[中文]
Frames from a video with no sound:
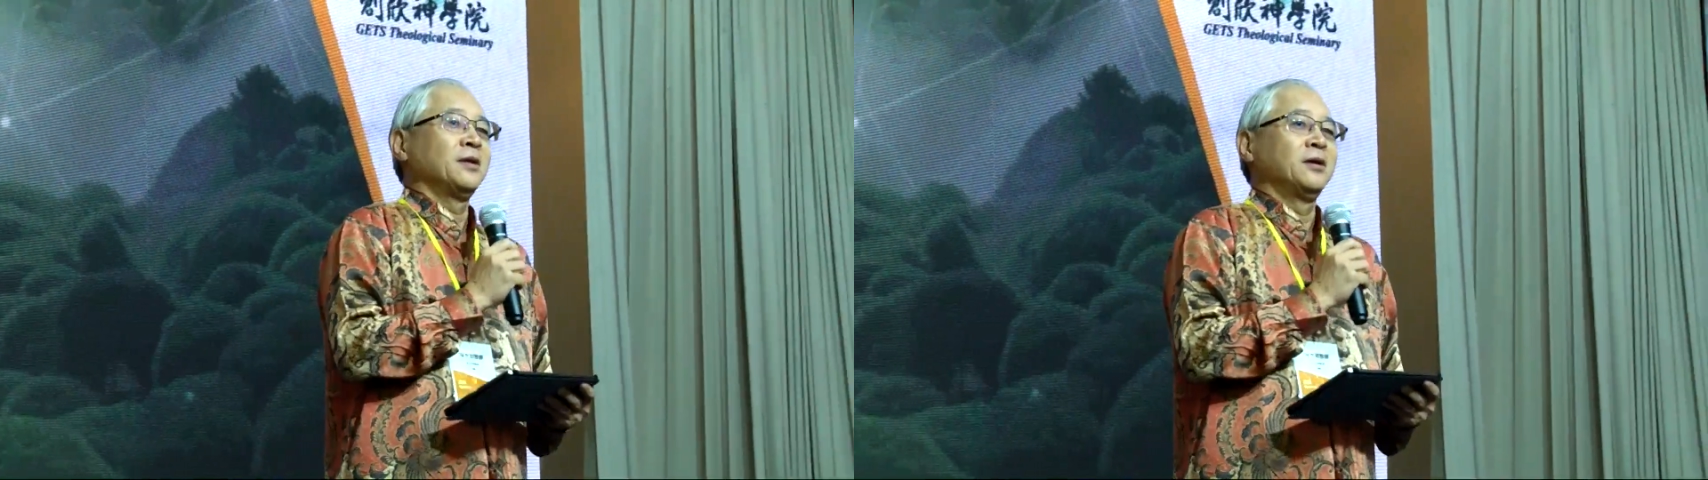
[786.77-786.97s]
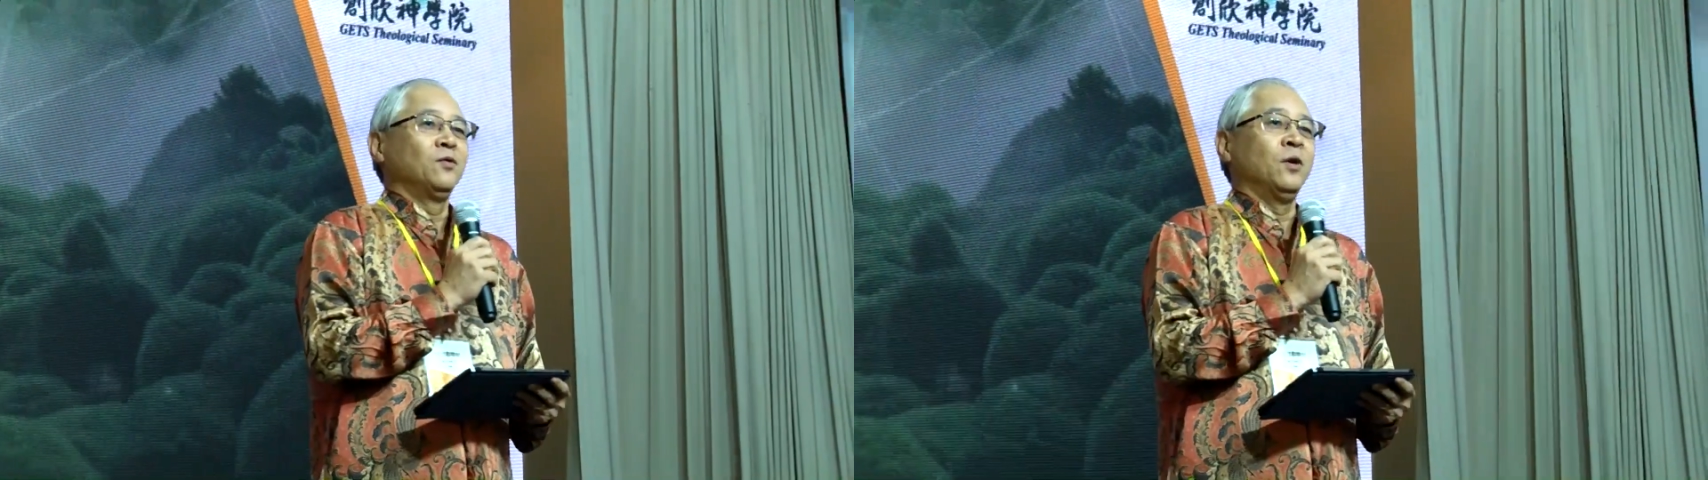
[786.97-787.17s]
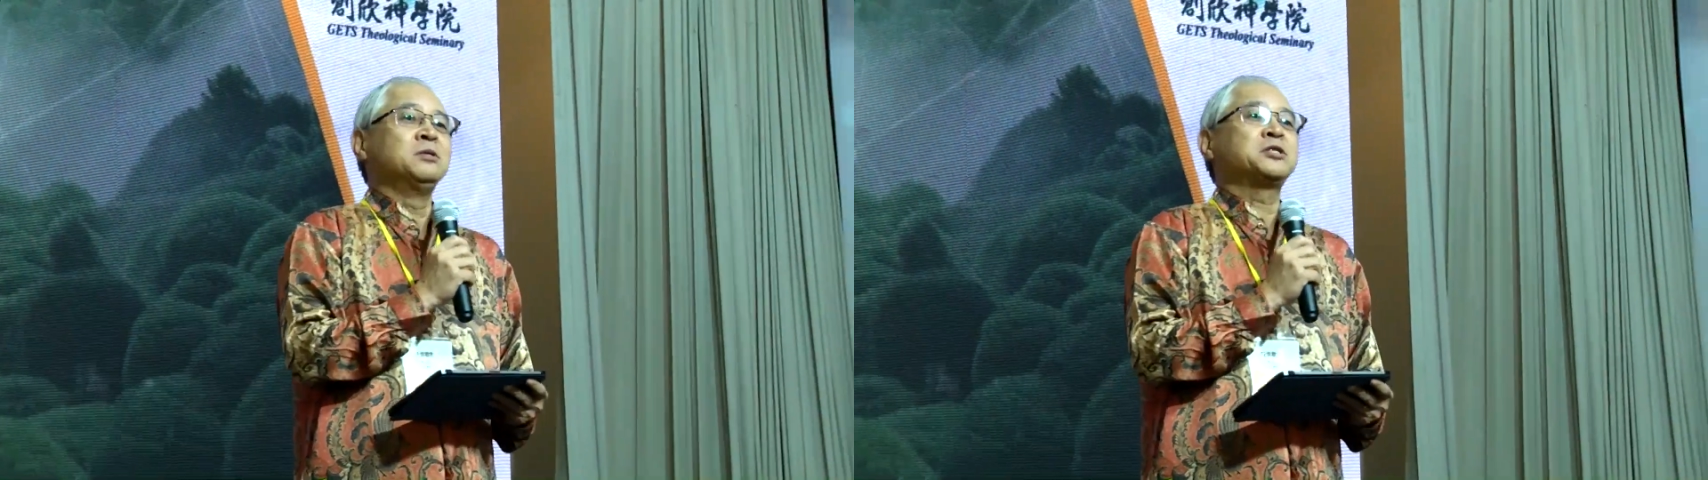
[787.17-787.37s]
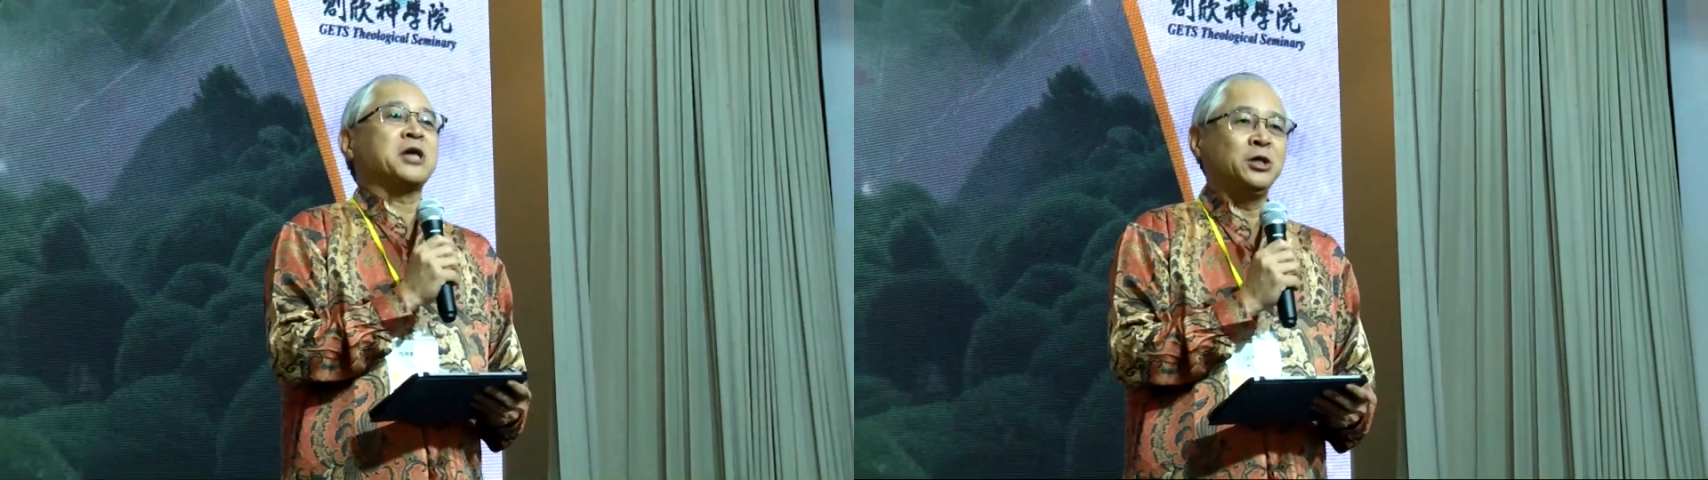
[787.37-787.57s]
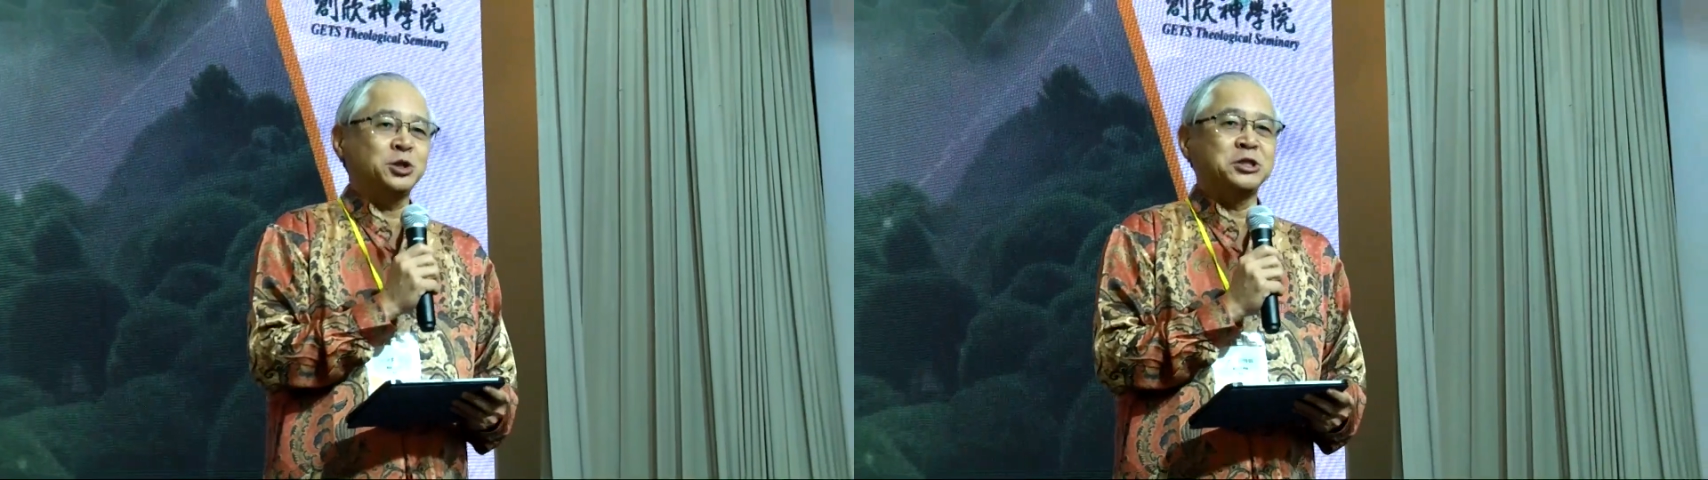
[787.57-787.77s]
我们
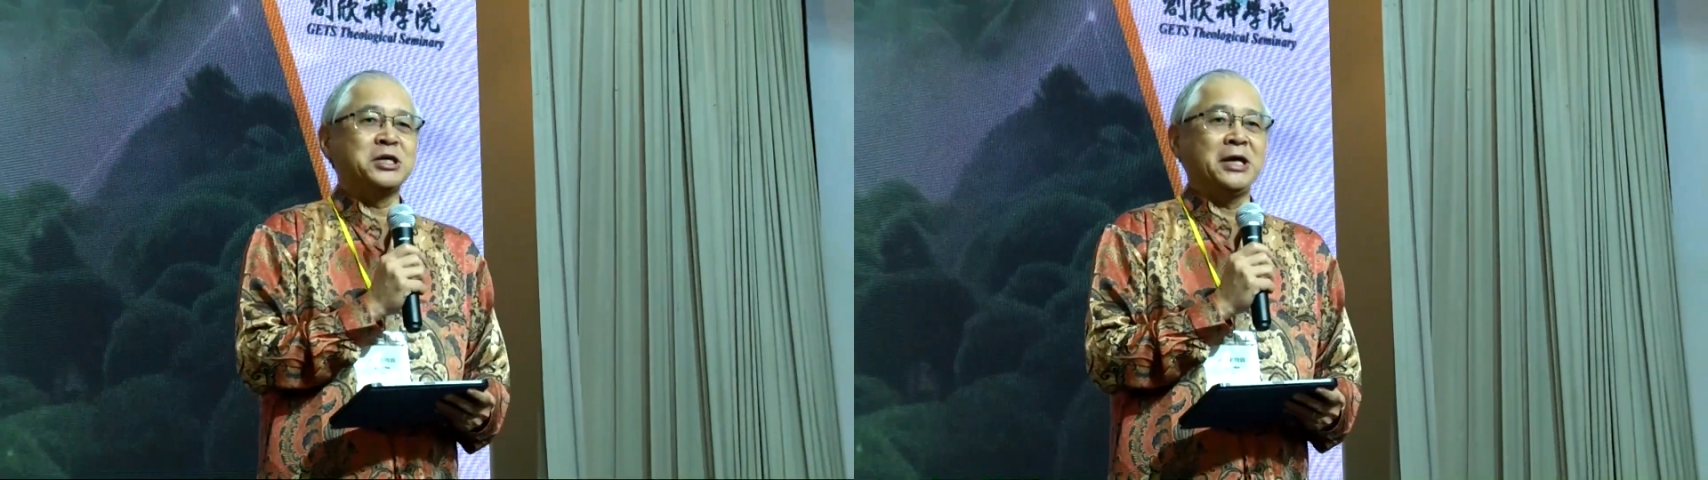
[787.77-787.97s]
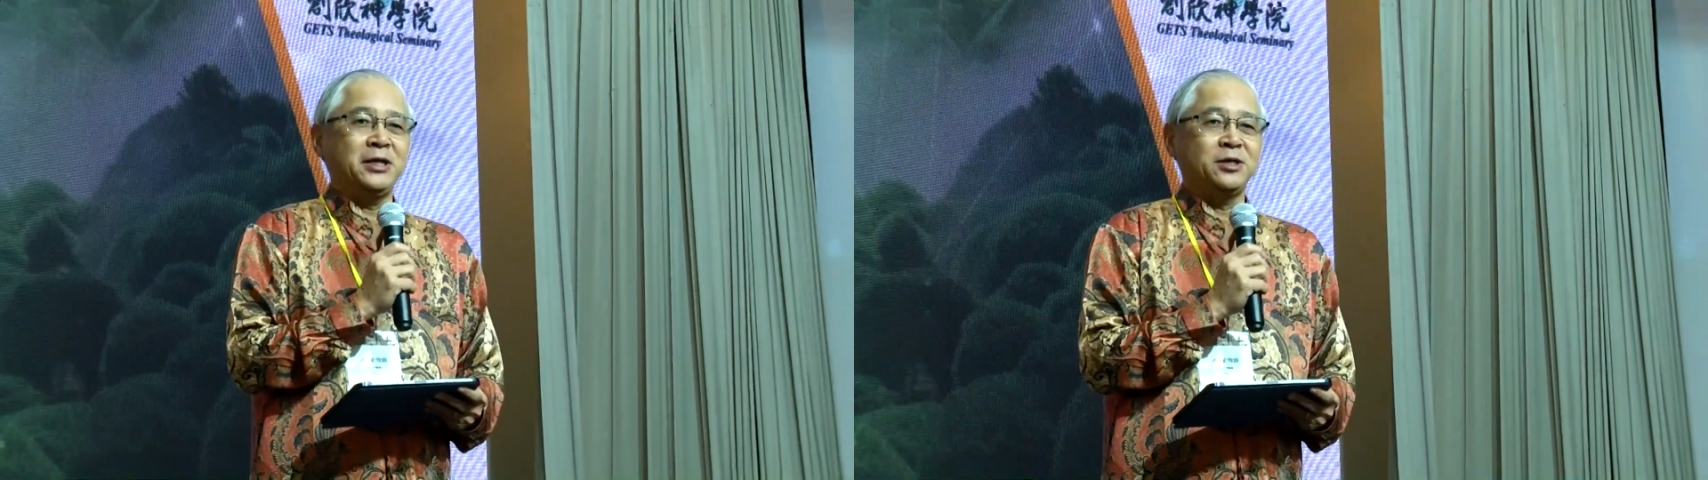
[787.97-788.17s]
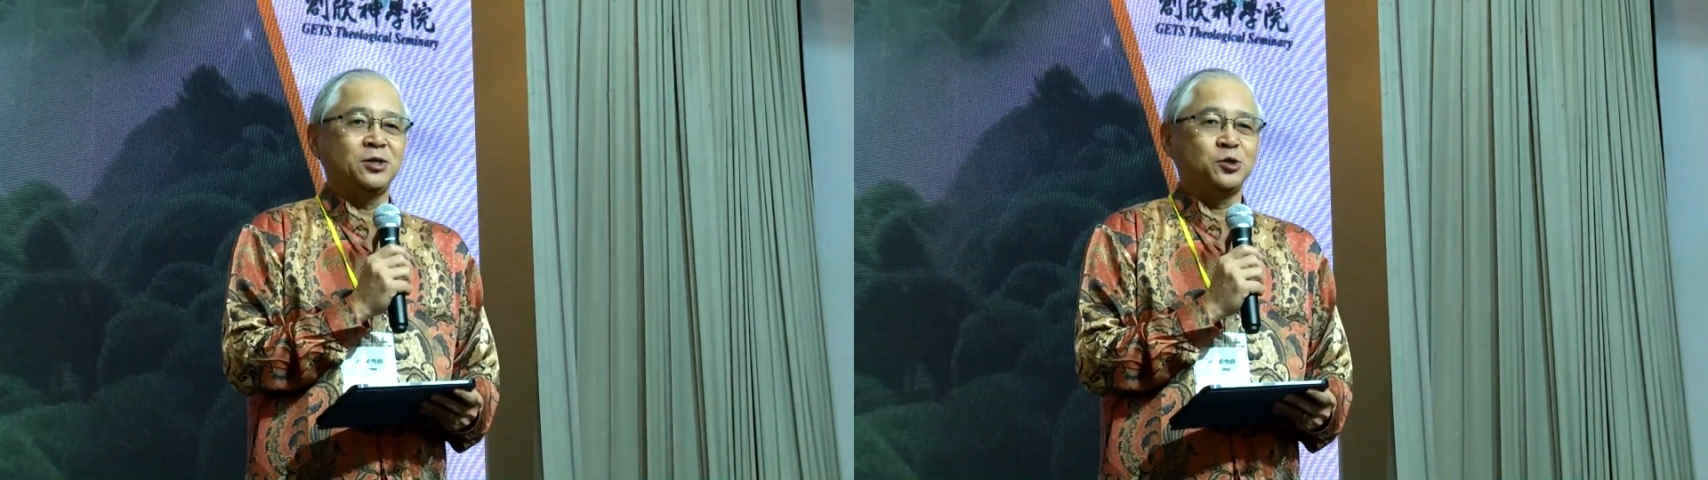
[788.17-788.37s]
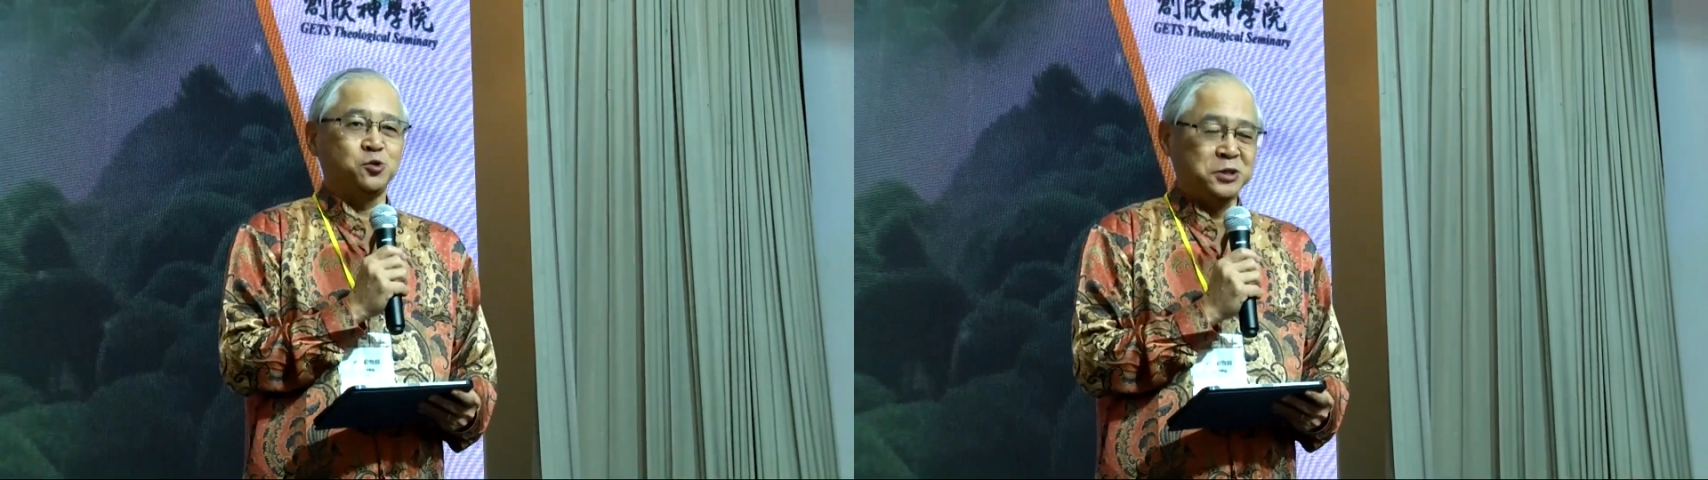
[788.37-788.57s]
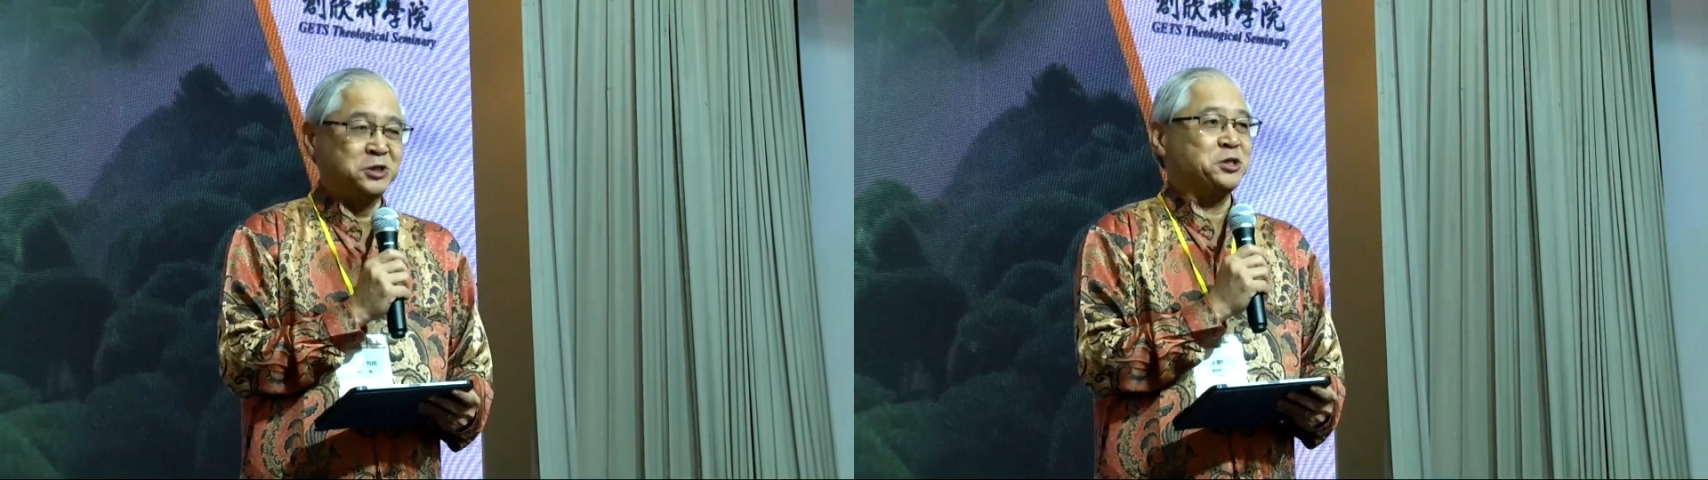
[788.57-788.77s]
尝试在
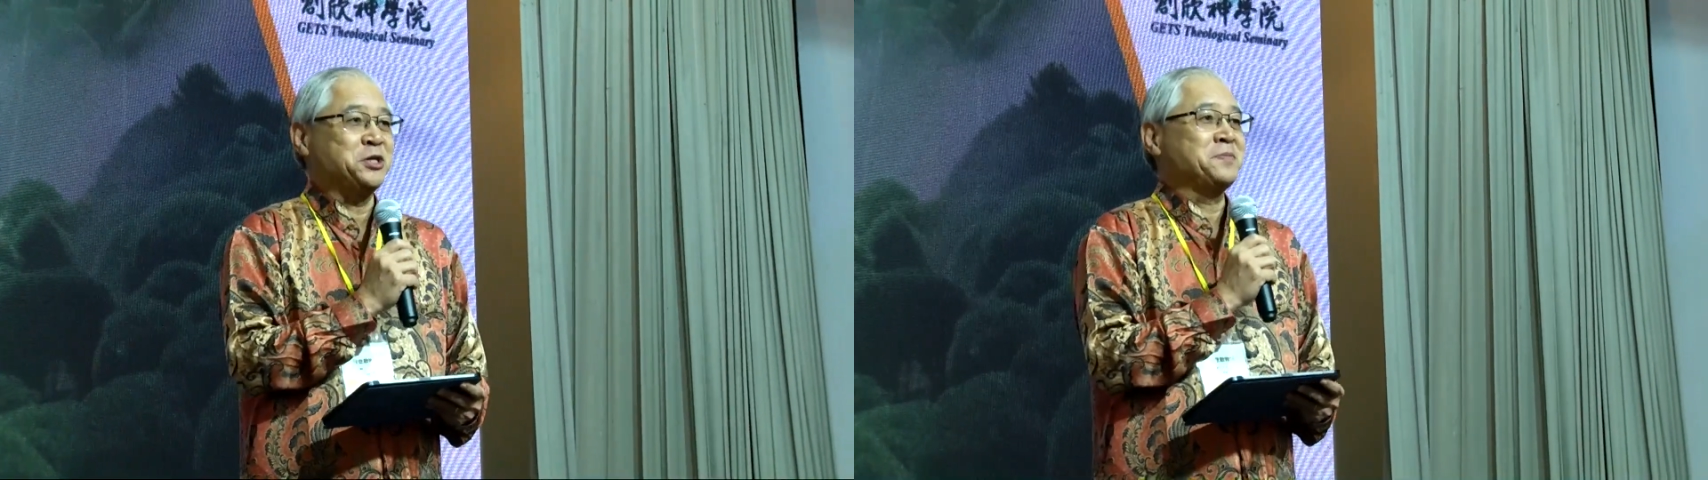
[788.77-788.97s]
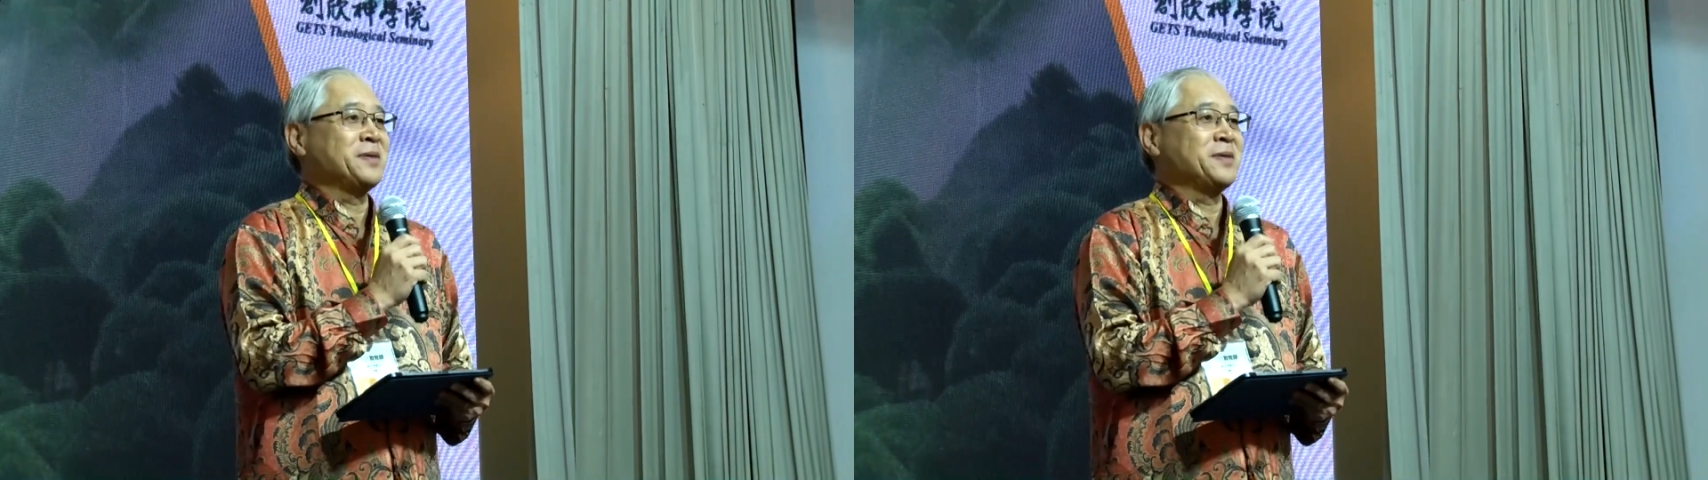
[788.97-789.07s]
学习，